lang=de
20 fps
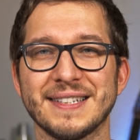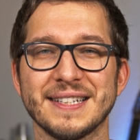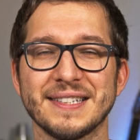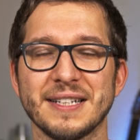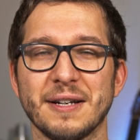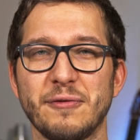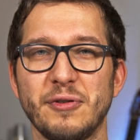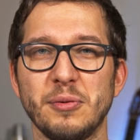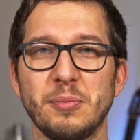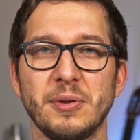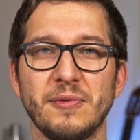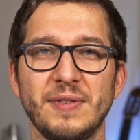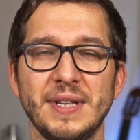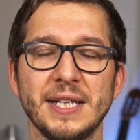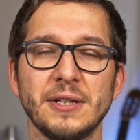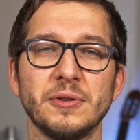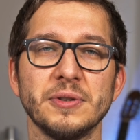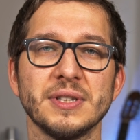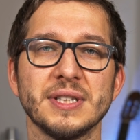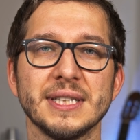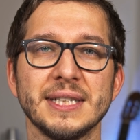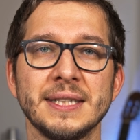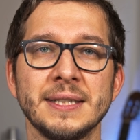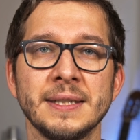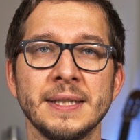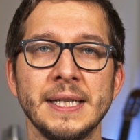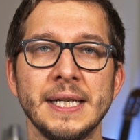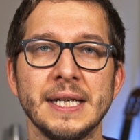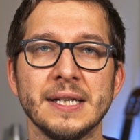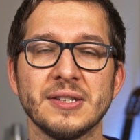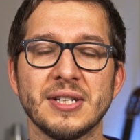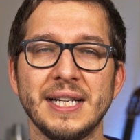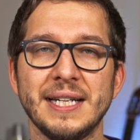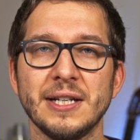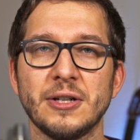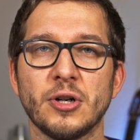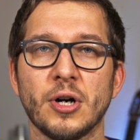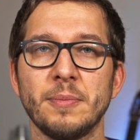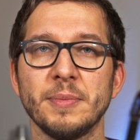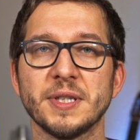Da ist ja viel Bewegung drin.
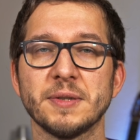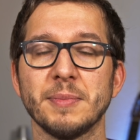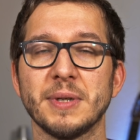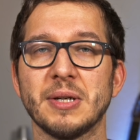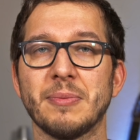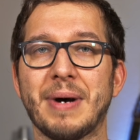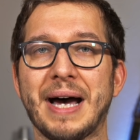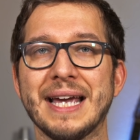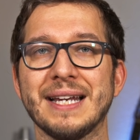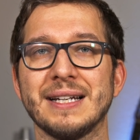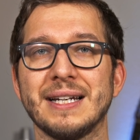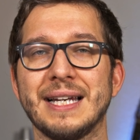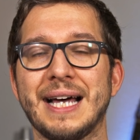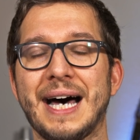Telekom ist mit einem eigenen